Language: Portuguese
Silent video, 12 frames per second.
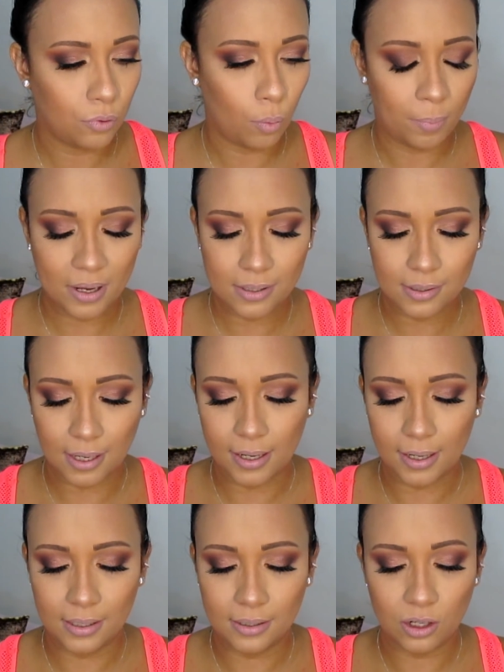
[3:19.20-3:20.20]
vou
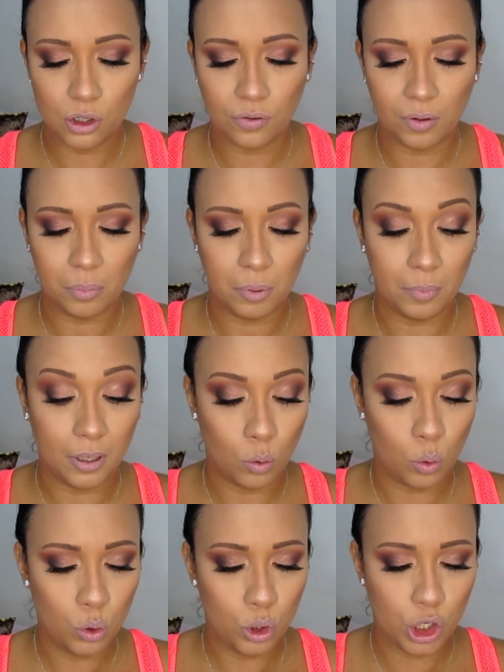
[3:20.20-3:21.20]
passar ele, deixa eu ver
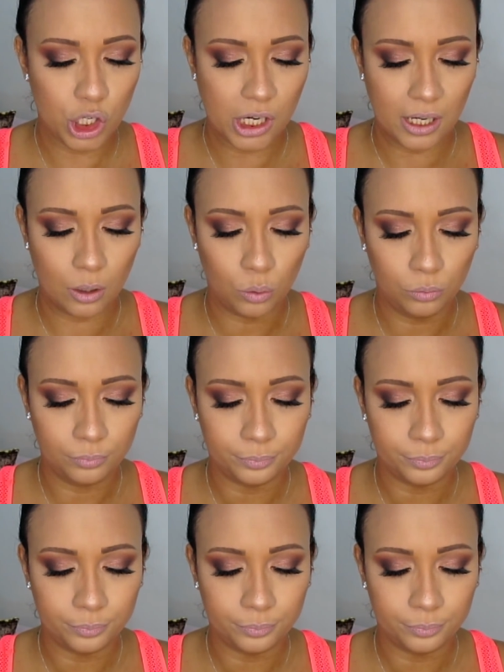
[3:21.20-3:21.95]
primeiro o cheiro